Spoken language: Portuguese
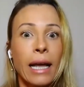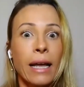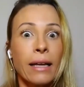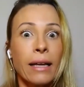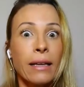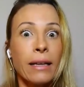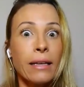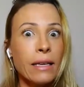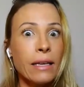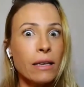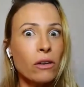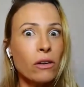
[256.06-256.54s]

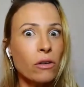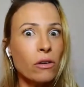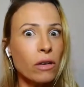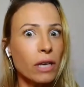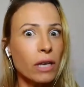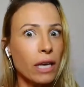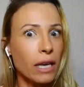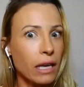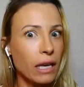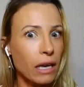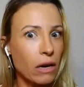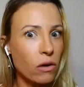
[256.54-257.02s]
E o
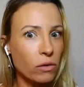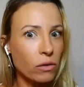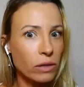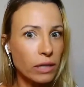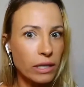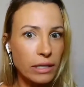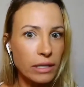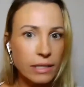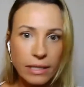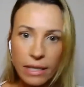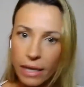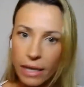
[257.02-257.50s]
que que
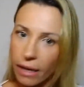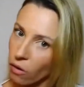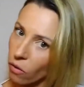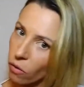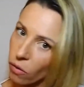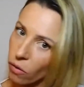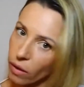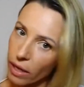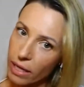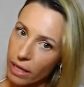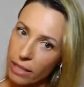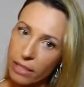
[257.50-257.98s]

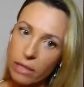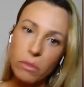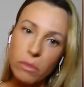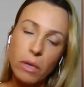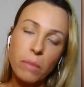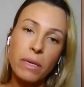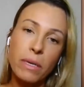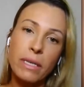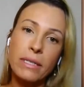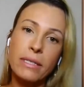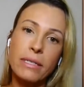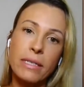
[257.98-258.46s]
aconteceu? Esse
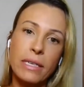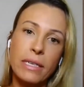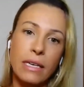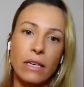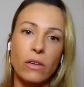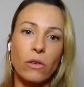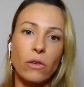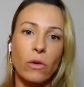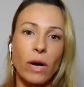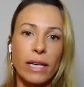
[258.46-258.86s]
bebezinho,